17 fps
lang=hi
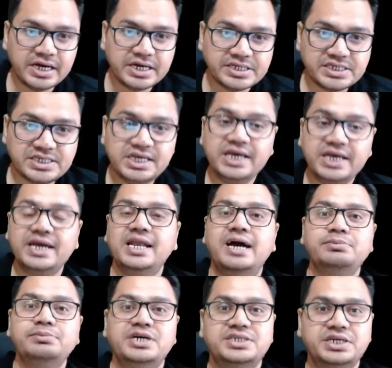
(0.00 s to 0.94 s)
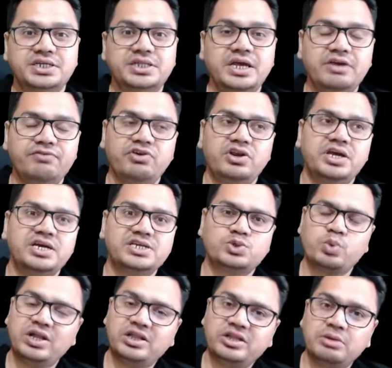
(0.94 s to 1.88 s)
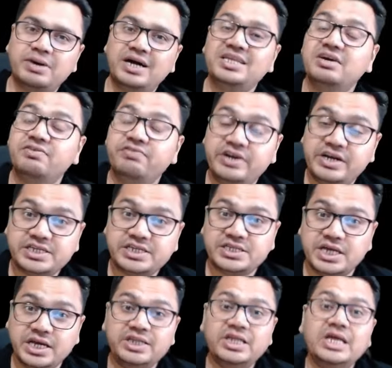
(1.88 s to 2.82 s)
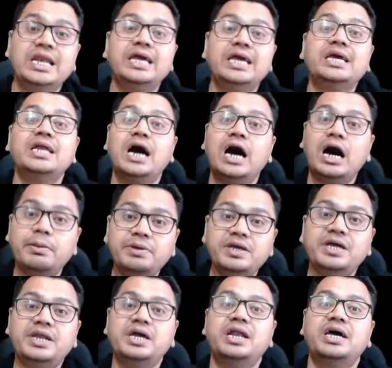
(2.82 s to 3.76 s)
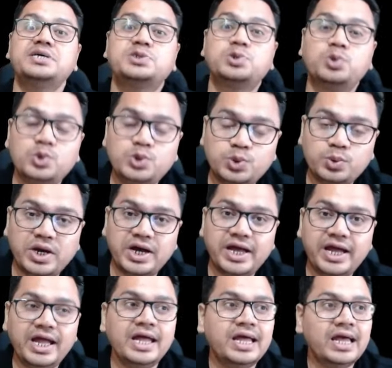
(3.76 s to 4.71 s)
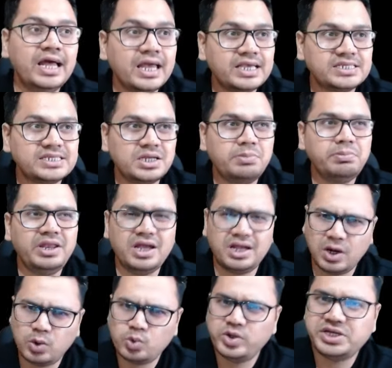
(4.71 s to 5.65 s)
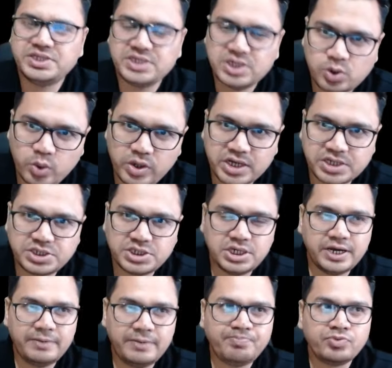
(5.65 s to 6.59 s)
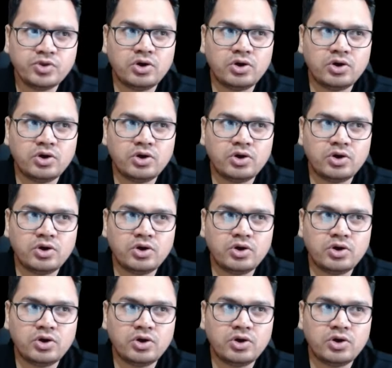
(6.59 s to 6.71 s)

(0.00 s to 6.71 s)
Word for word: सीए के लिए आप जा सकते हैं इफ इन केस ट्वेल्थ के बाद ये अवेयरनेस नहीं थी लेकिन अब ये रियलाइज हो चुका है कि सर मेरी अकाउंटेंसी थोड़ी अच्छी है